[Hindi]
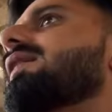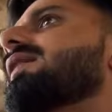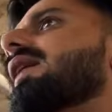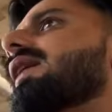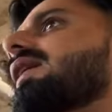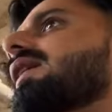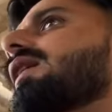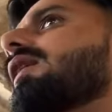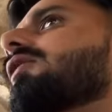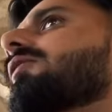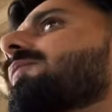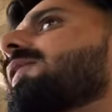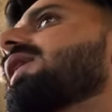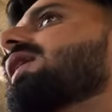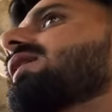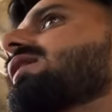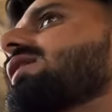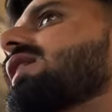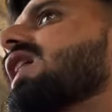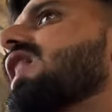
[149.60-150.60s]
साइड लगाओगे पर
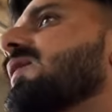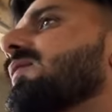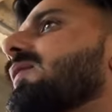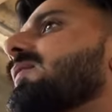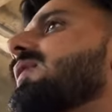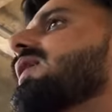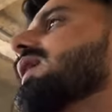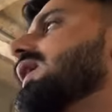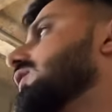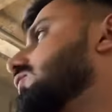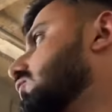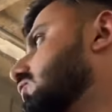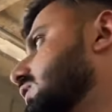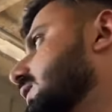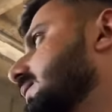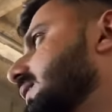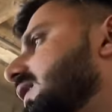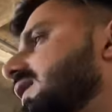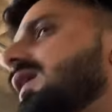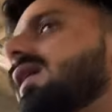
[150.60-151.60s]
इधर ज़्यादा पब्लिक आओ जब
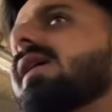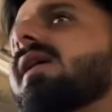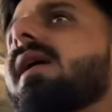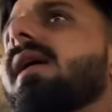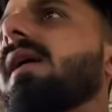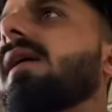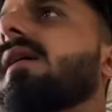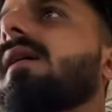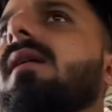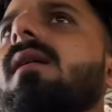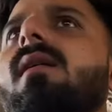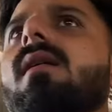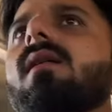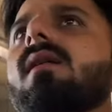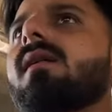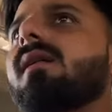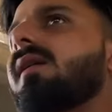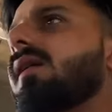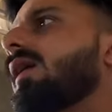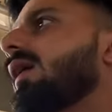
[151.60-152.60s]
सबने दिखता है
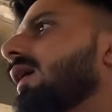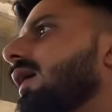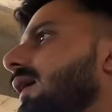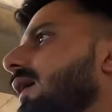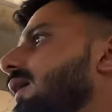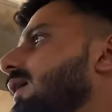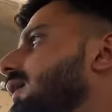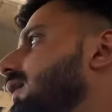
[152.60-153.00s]
ठीक है